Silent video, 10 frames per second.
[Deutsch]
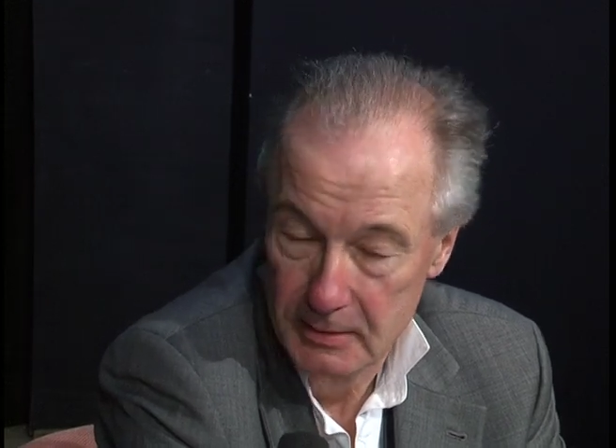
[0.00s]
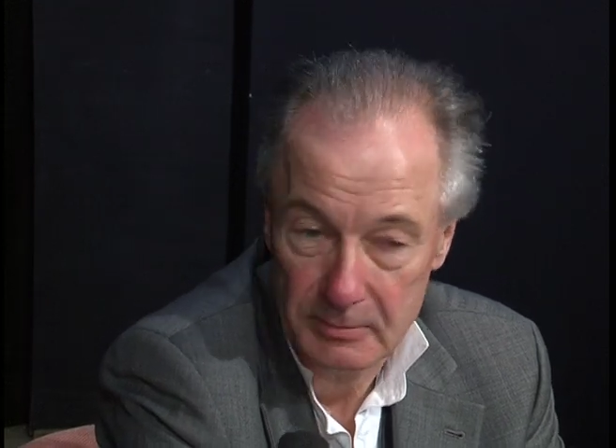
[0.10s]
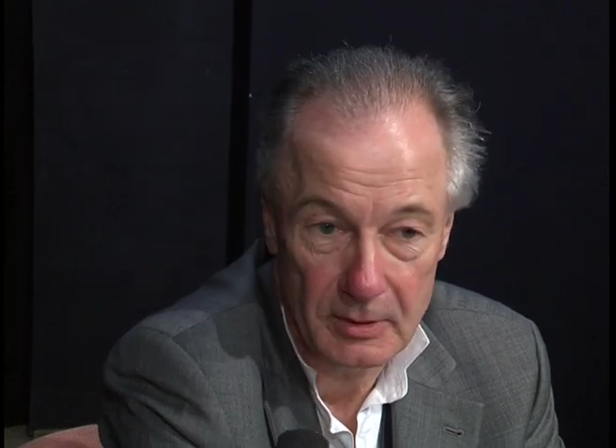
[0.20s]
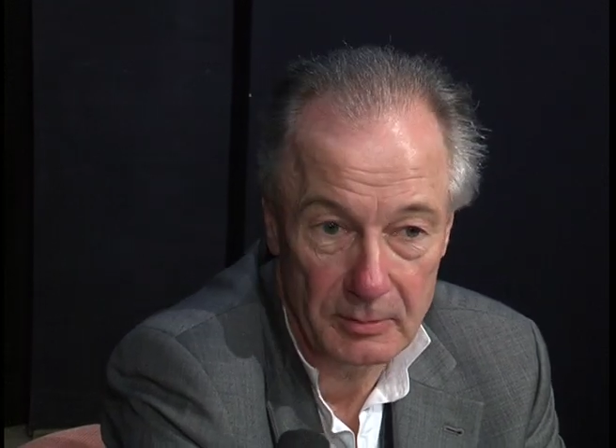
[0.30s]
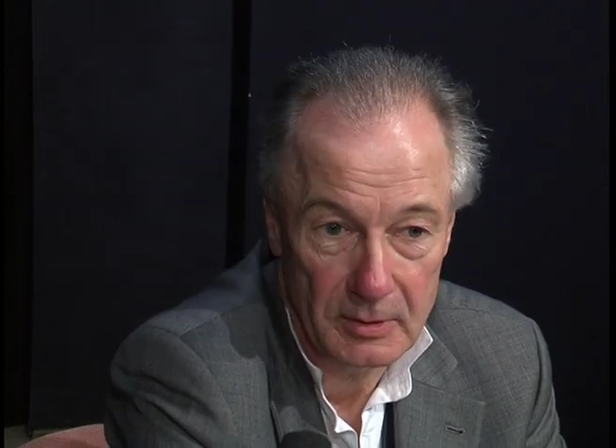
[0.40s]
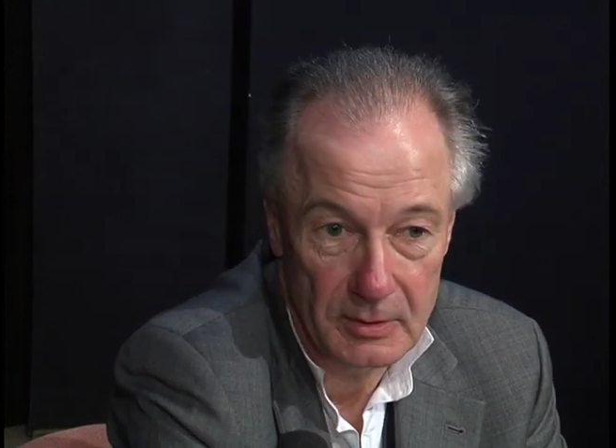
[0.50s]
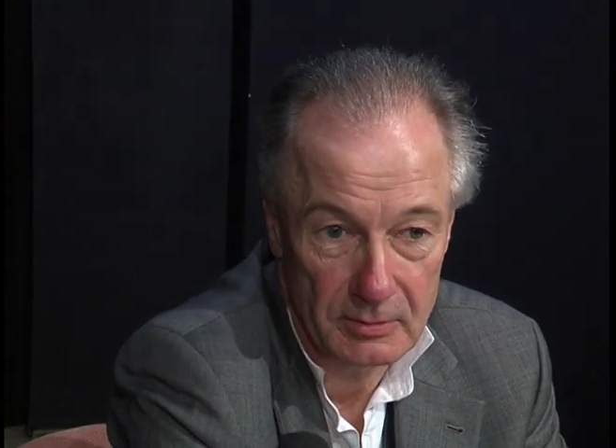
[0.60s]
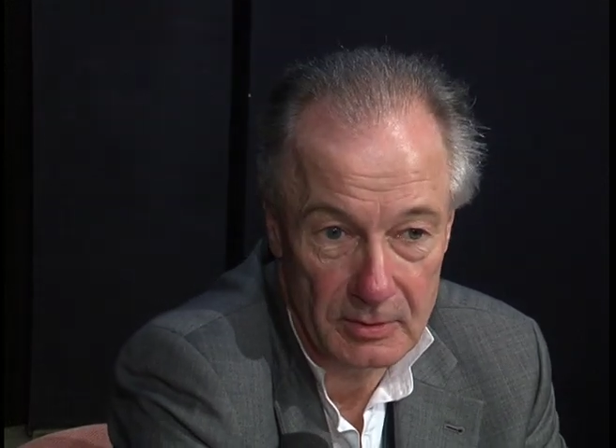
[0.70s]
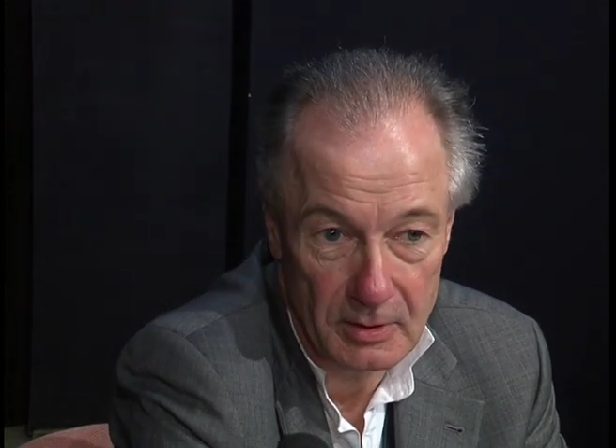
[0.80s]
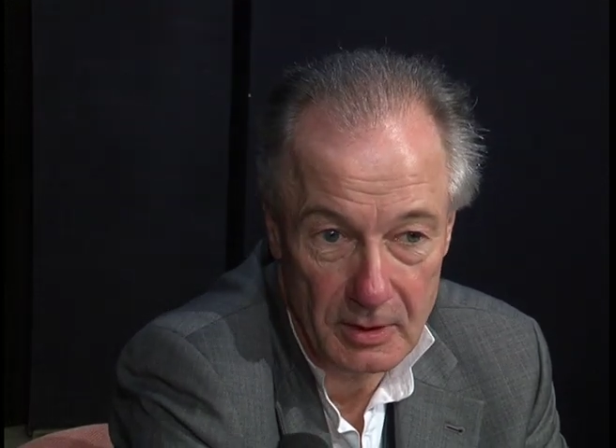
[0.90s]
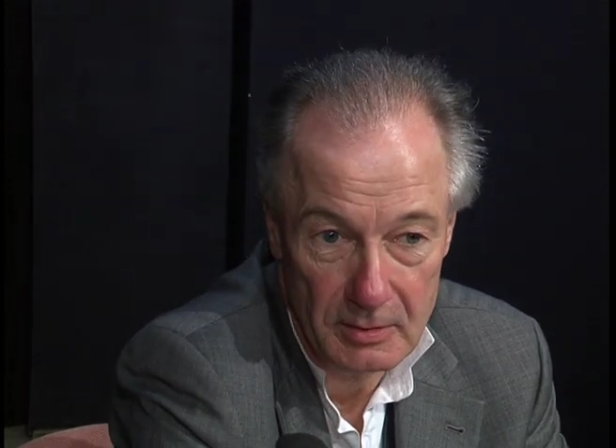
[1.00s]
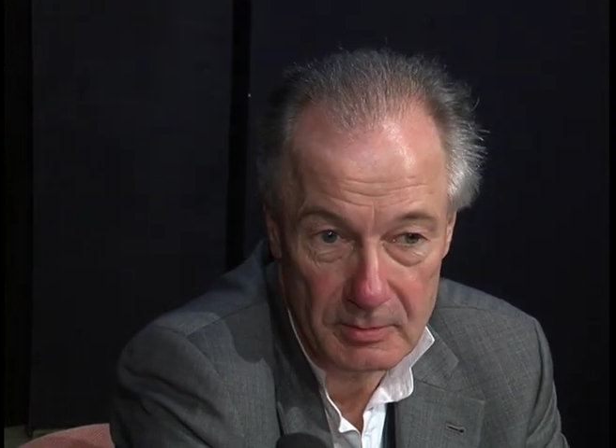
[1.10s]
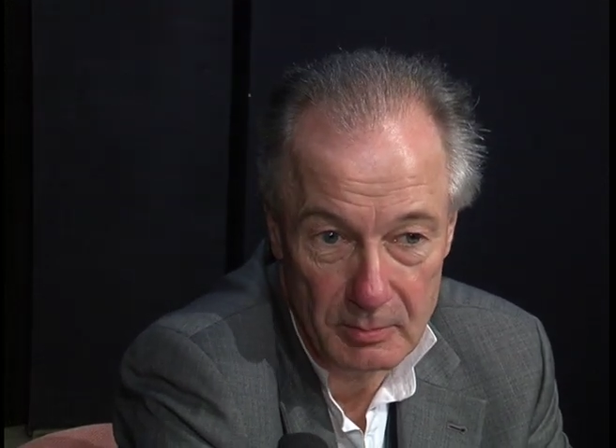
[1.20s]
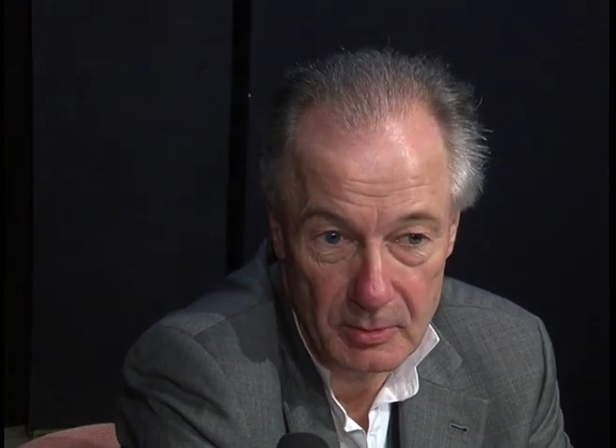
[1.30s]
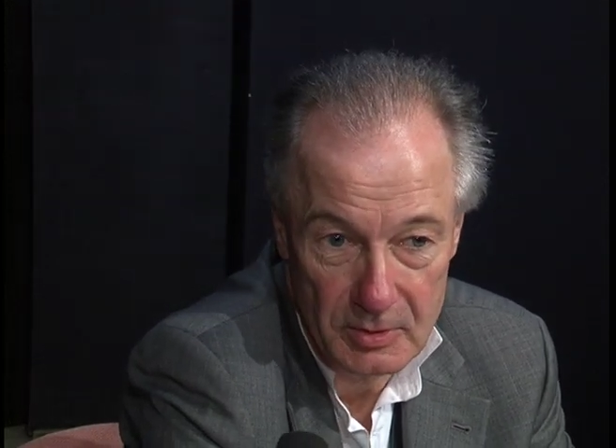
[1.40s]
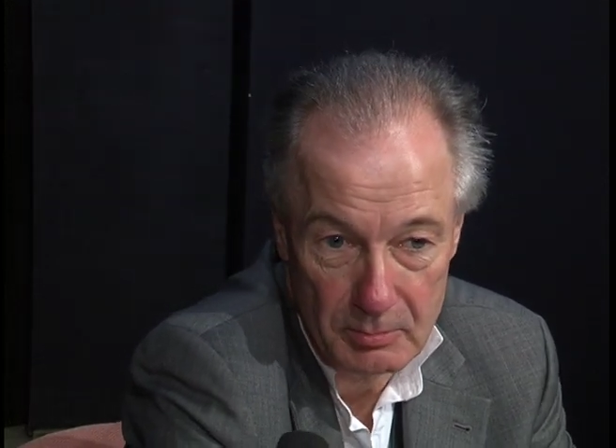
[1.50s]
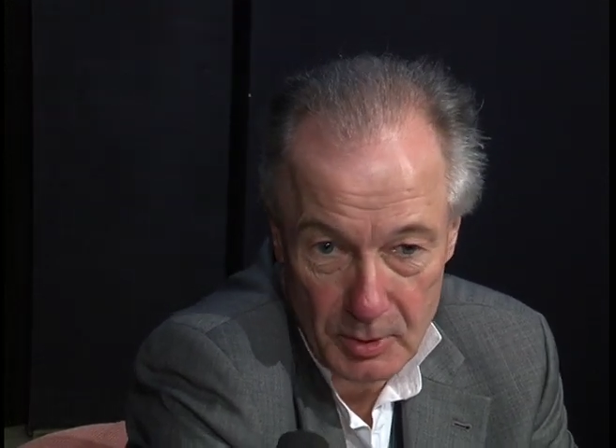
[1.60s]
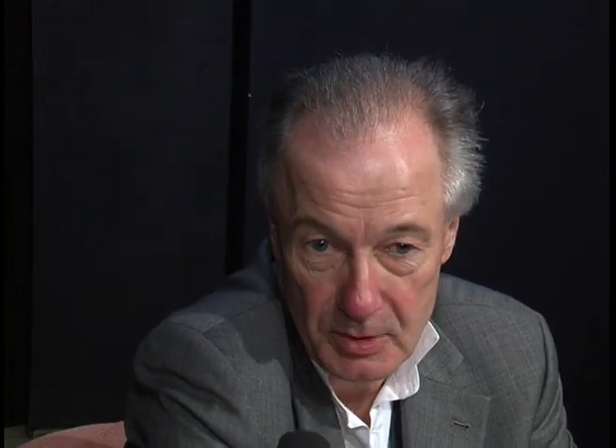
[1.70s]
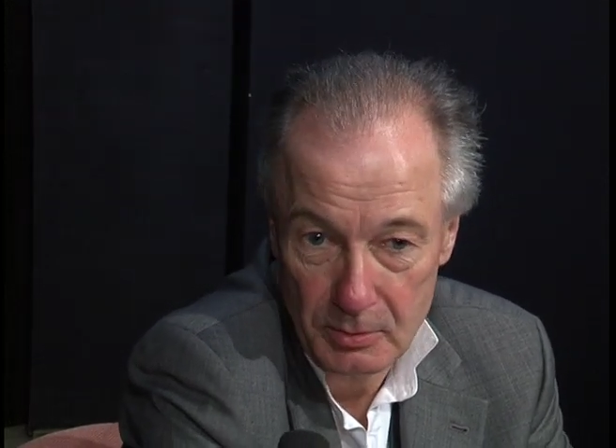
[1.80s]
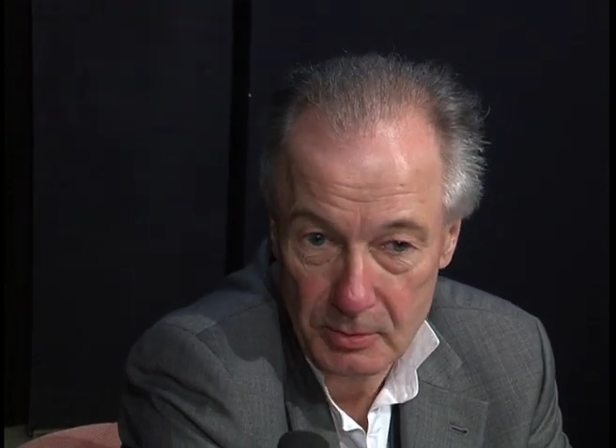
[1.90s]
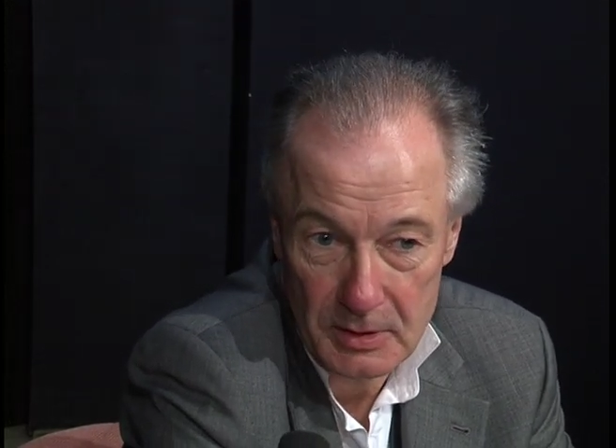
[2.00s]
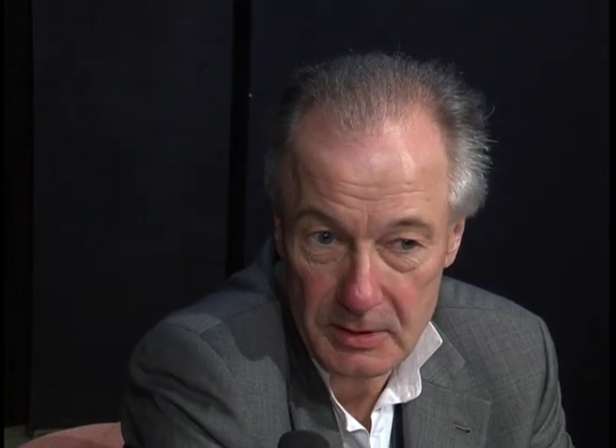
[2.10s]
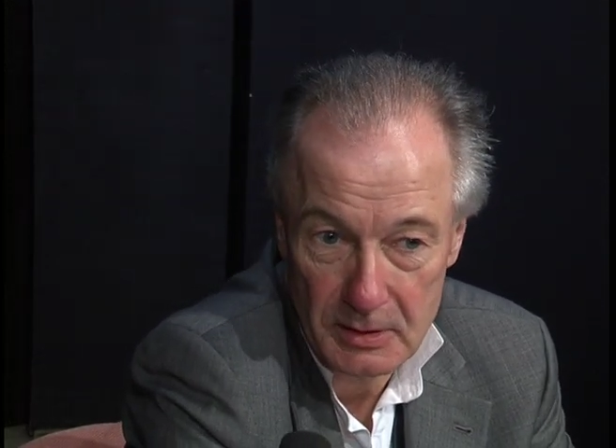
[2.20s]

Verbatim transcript: Aber, aber so, solange man gesund ist,